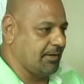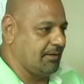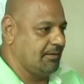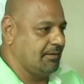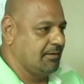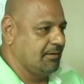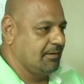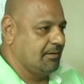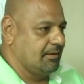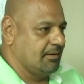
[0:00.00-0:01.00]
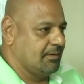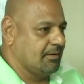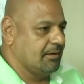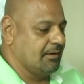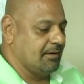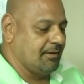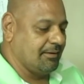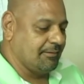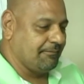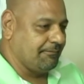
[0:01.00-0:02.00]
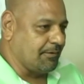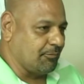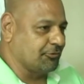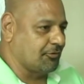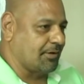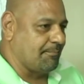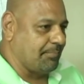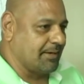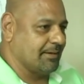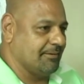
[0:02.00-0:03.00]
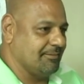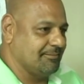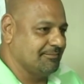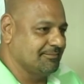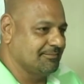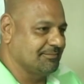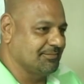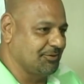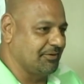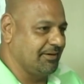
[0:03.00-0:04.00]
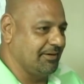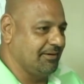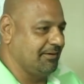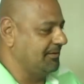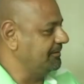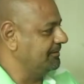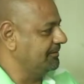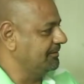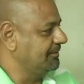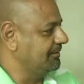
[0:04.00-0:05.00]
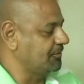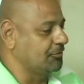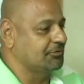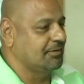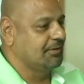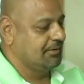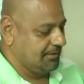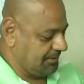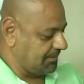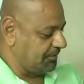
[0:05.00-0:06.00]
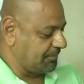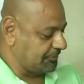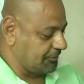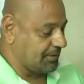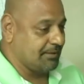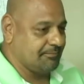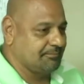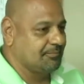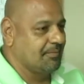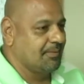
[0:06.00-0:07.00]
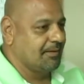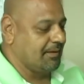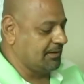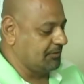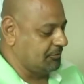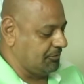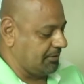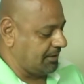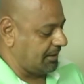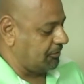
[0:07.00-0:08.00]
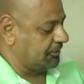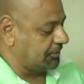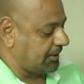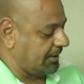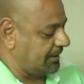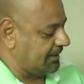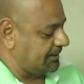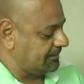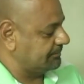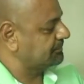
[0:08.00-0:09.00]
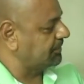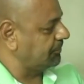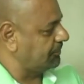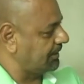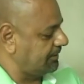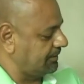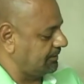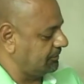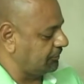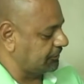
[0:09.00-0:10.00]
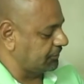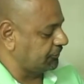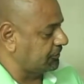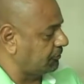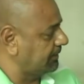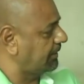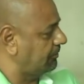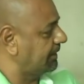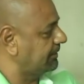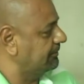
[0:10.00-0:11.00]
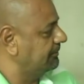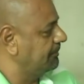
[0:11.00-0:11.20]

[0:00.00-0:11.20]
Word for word: él, el famoso Campana, Johnny Cruz y de mi persona. Aquí hago entrega a la señora de 250 dólares.